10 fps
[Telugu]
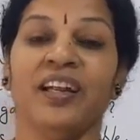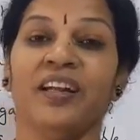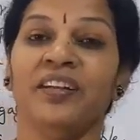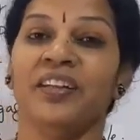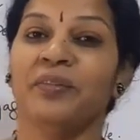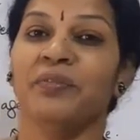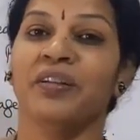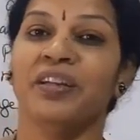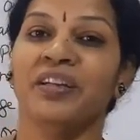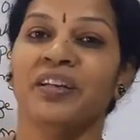ఇలా అంటే
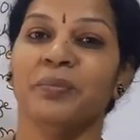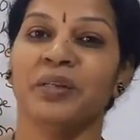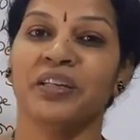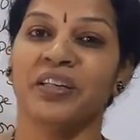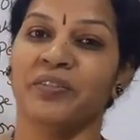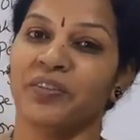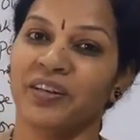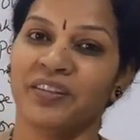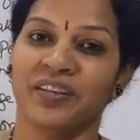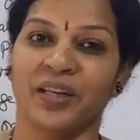ఎవరైనా మనకి
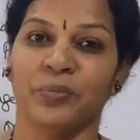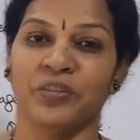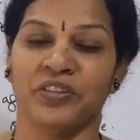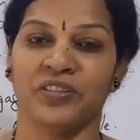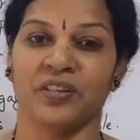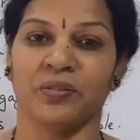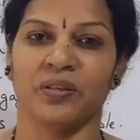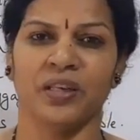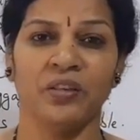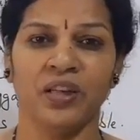డెఫినెట్లీ సహాయం చేస్తారు
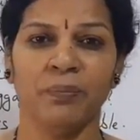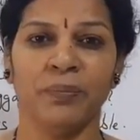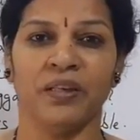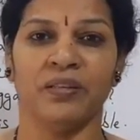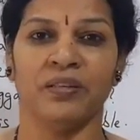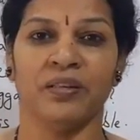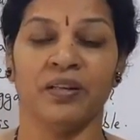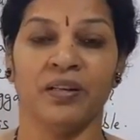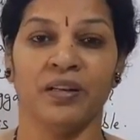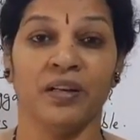కెన్ యూ హెల్ప్ మీ
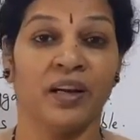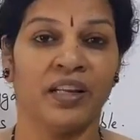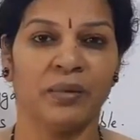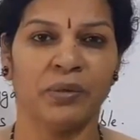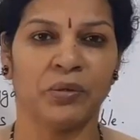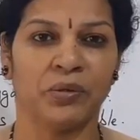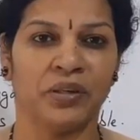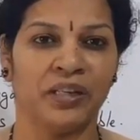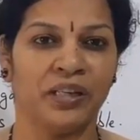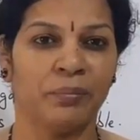
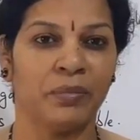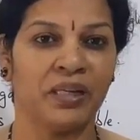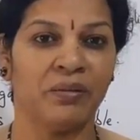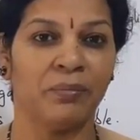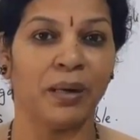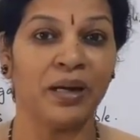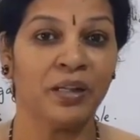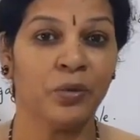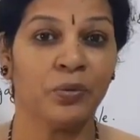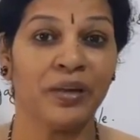అన్నామనుకోండి మన
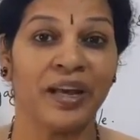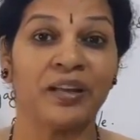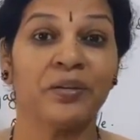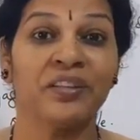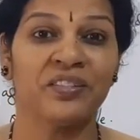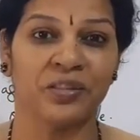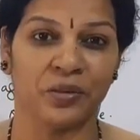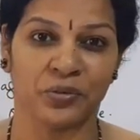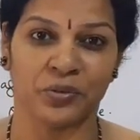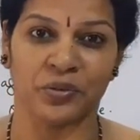మాటలు కూడా ఆరోగ్యన్స్
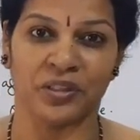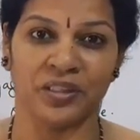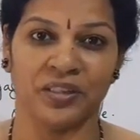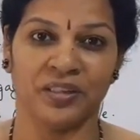తెలుస్తుంది